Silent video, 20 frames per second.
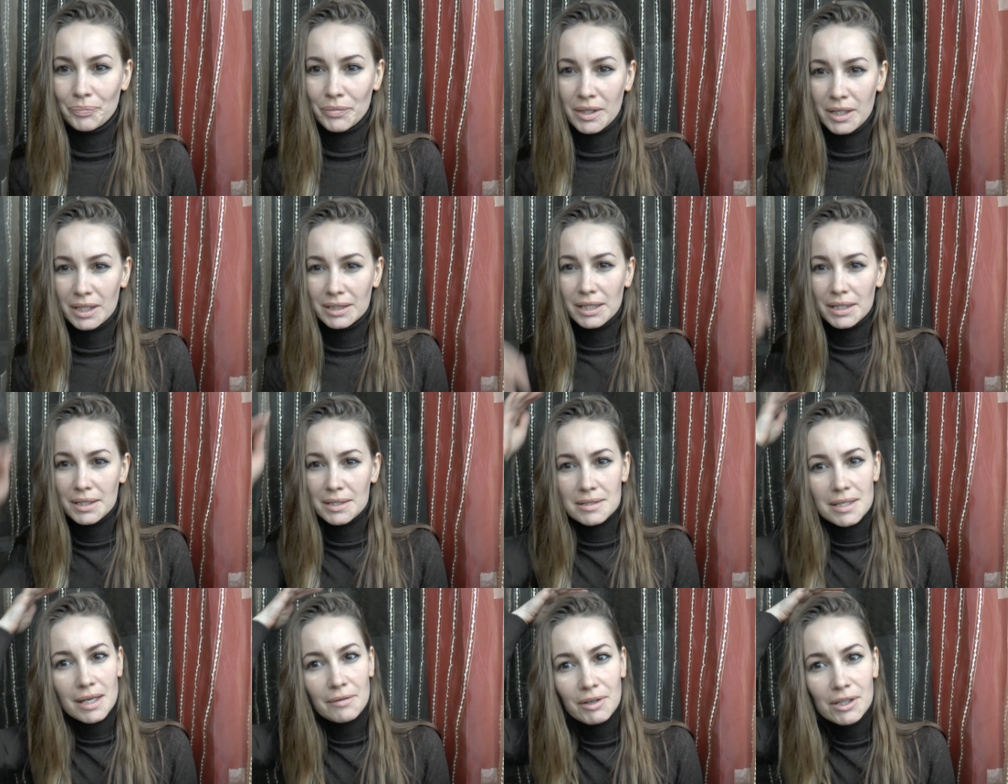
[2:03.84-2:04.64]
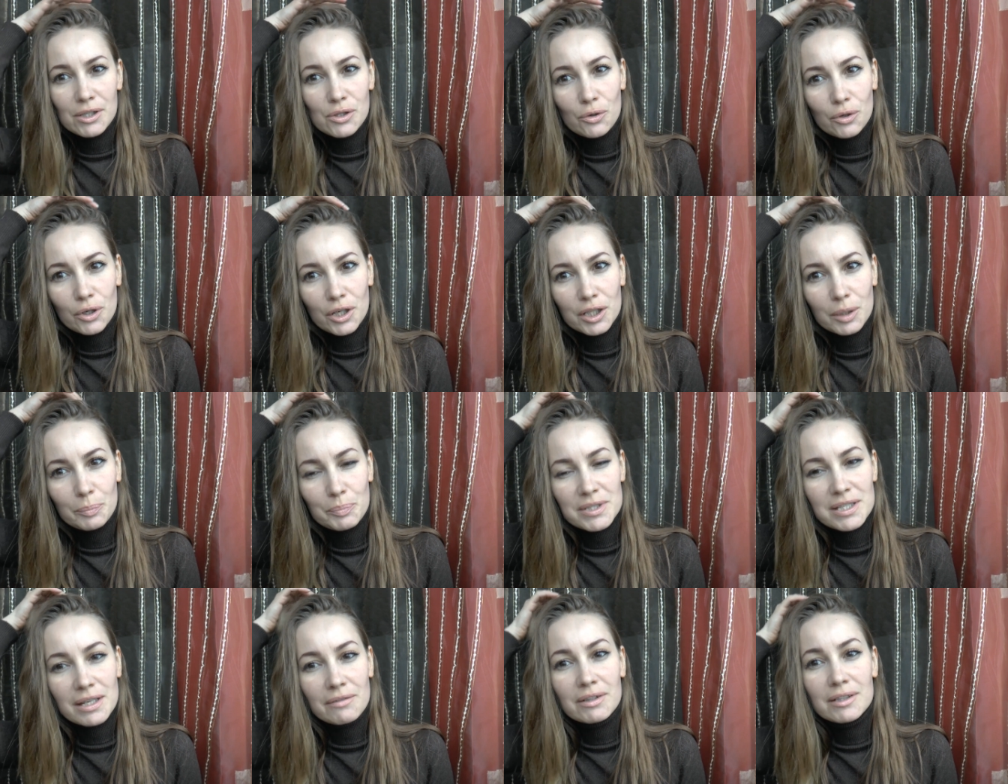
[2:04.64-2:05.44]
Никогда не завидую, а это
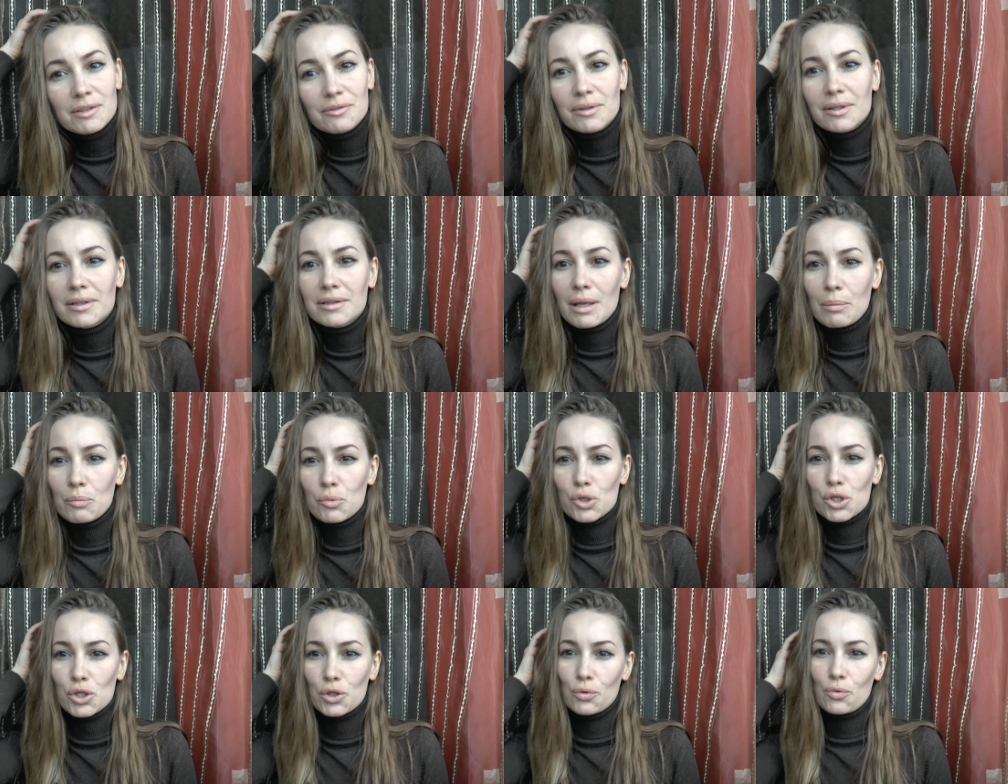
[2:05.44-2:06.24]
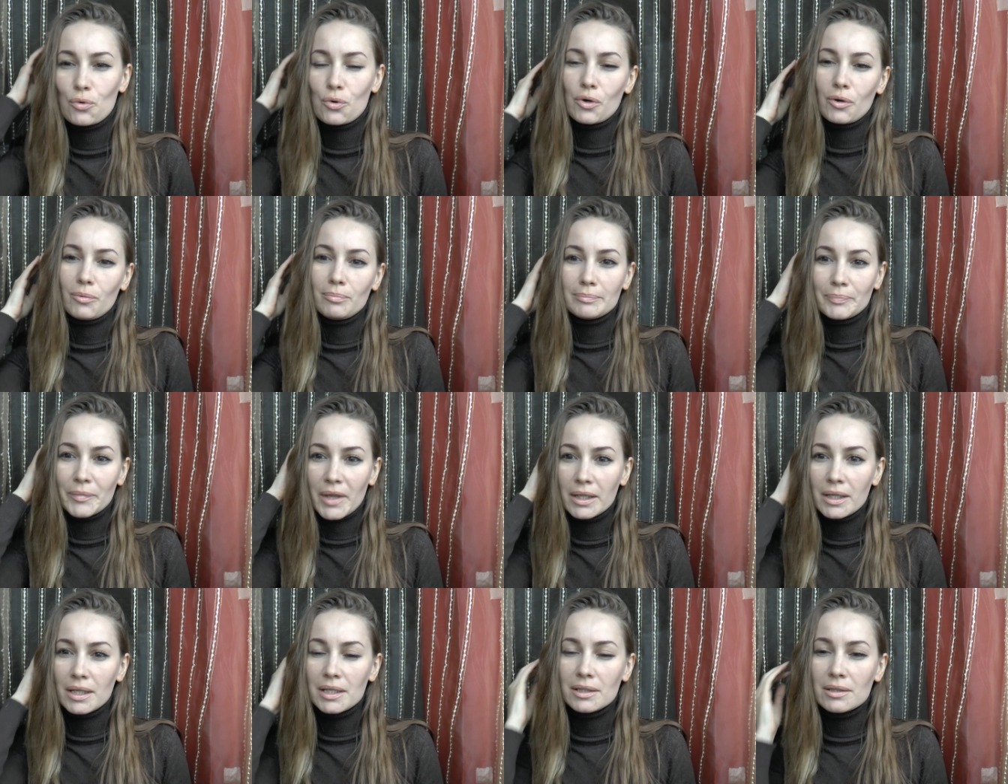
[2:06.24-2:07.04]
позавидовала тому, что
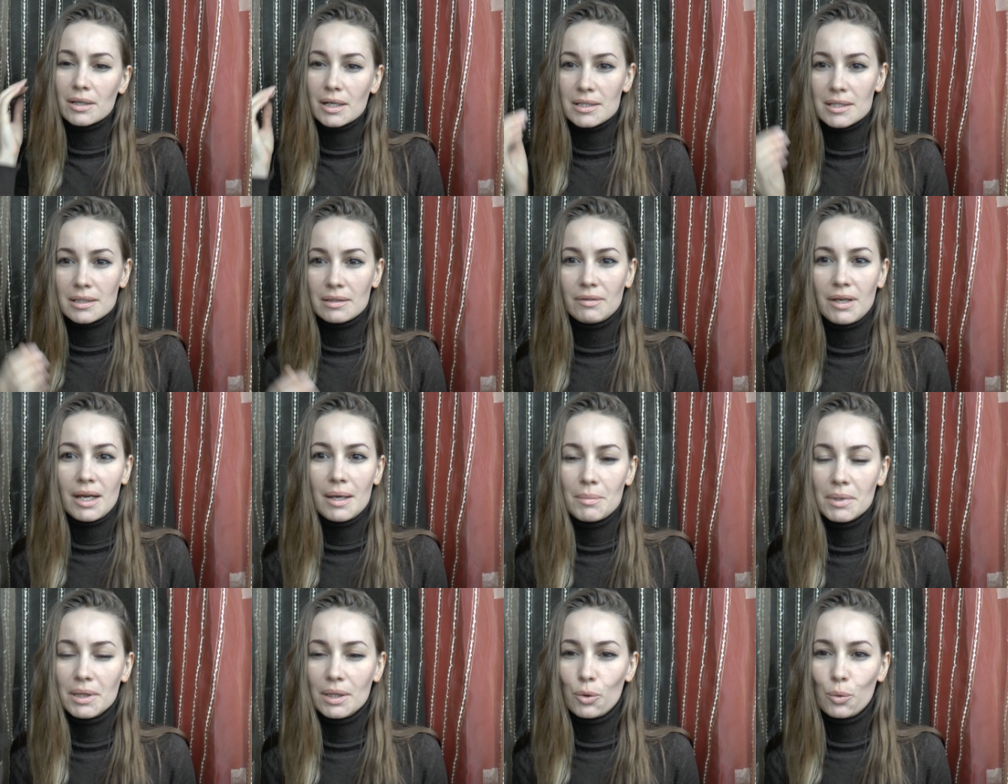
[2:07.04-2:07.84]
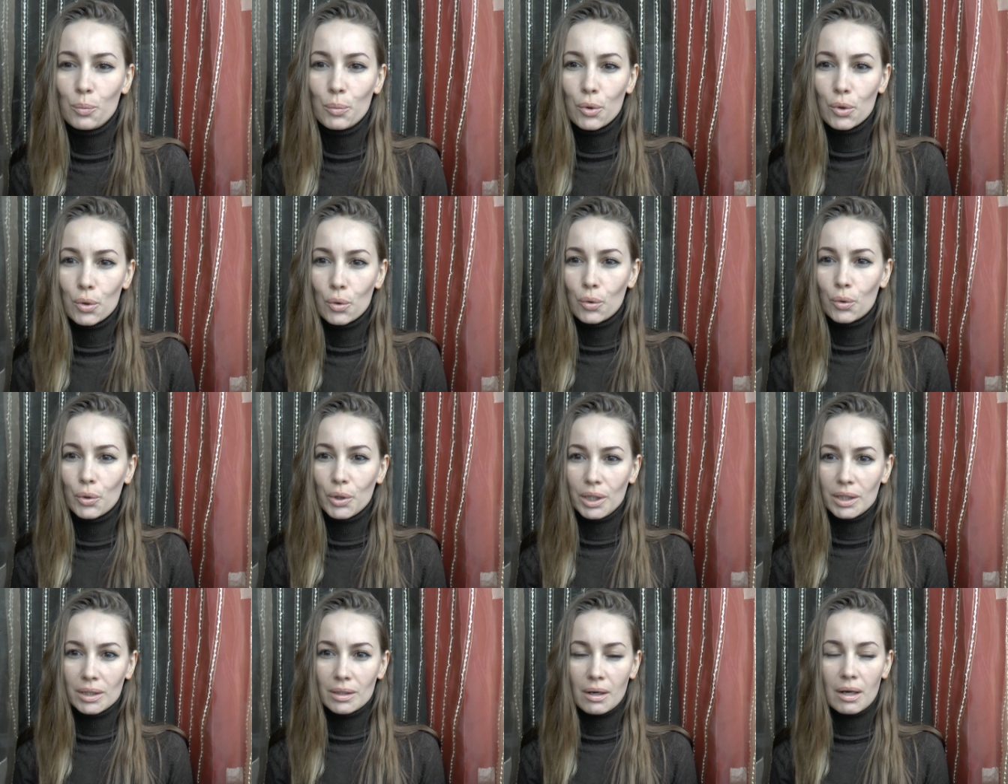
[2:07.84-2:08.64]
она не тратит время на уборку
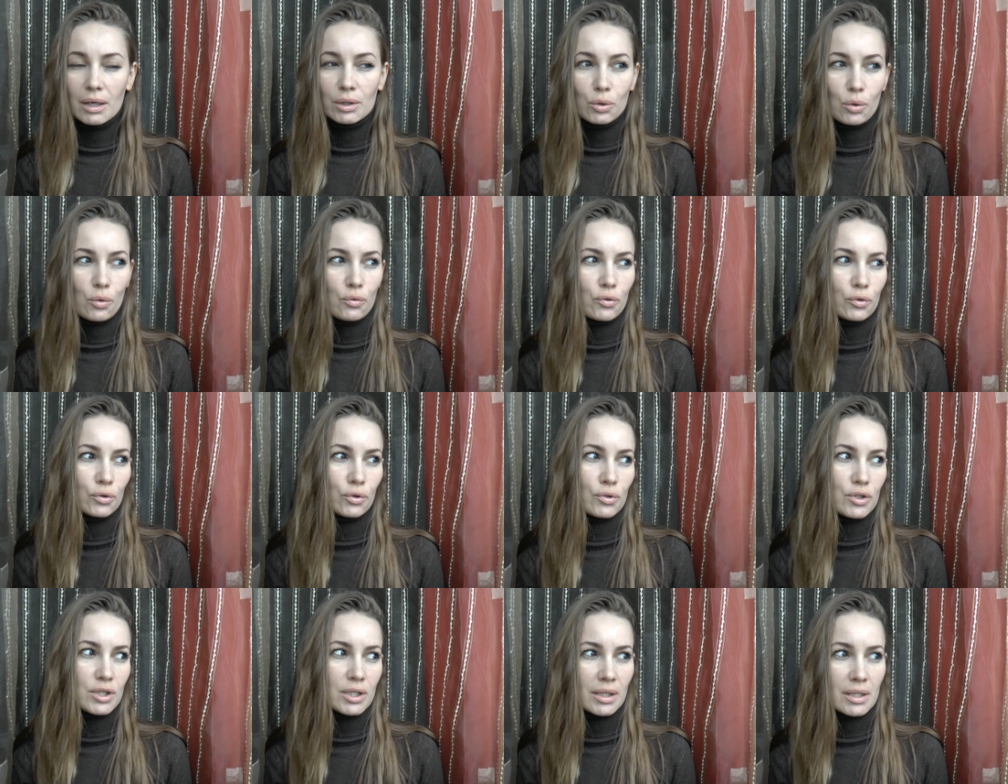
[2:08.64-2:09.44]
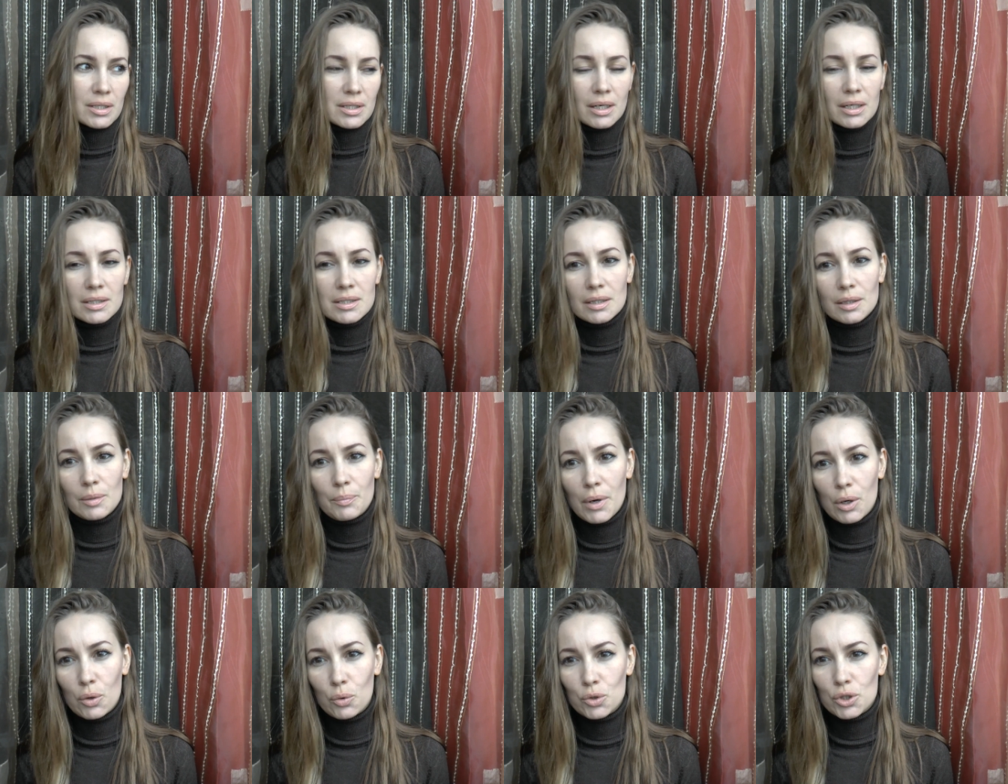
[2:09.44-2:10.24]
и на готовку. То есть она захотела
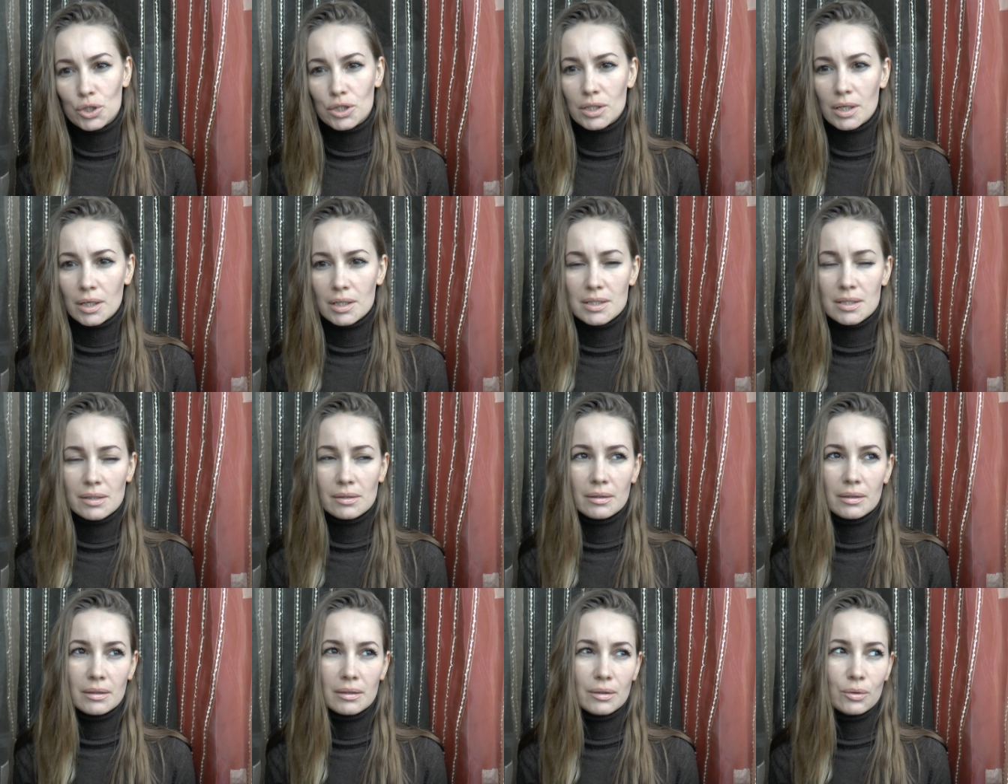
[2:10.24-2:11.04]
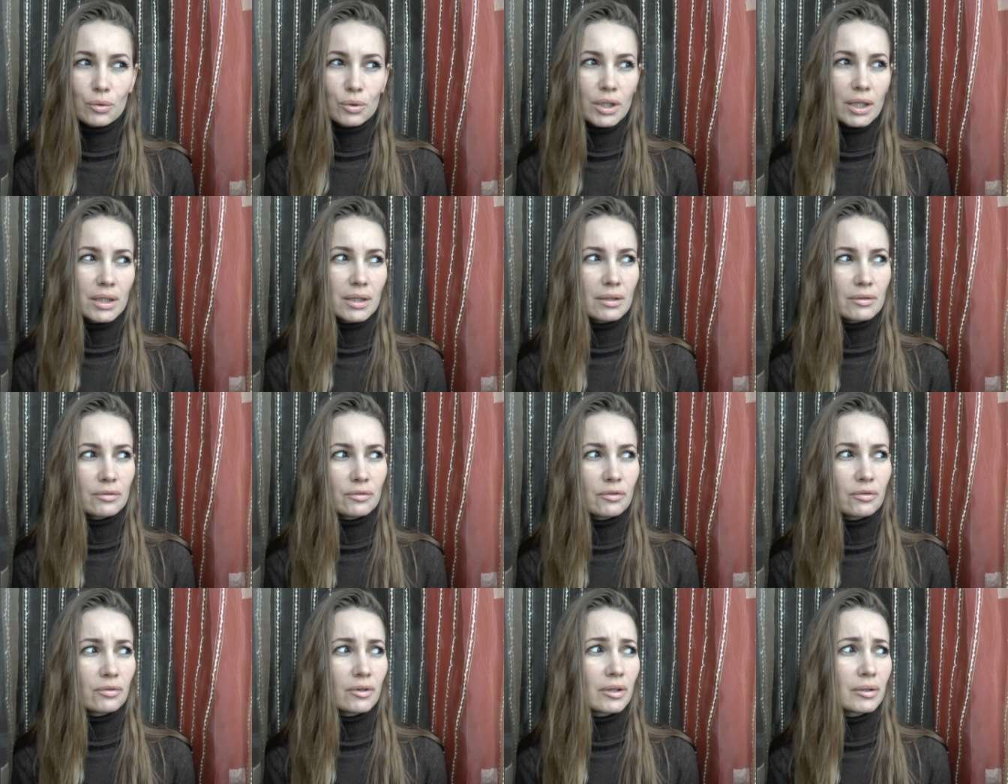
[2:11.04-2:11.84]
покушать, ходила куда-то
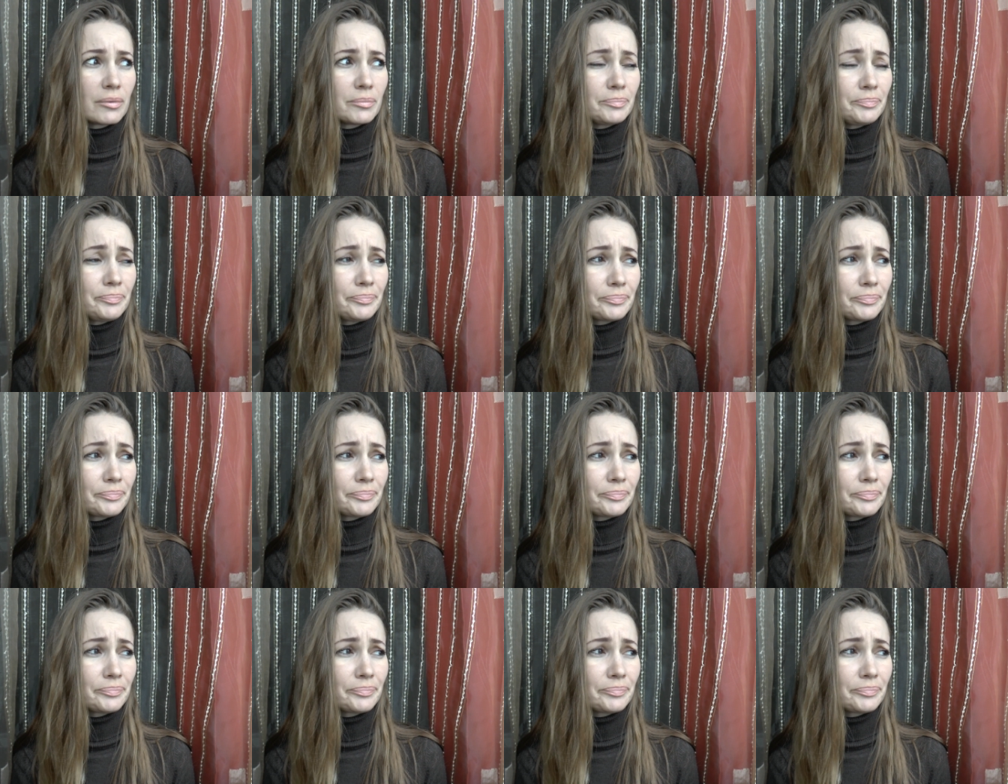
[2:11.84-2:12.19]
в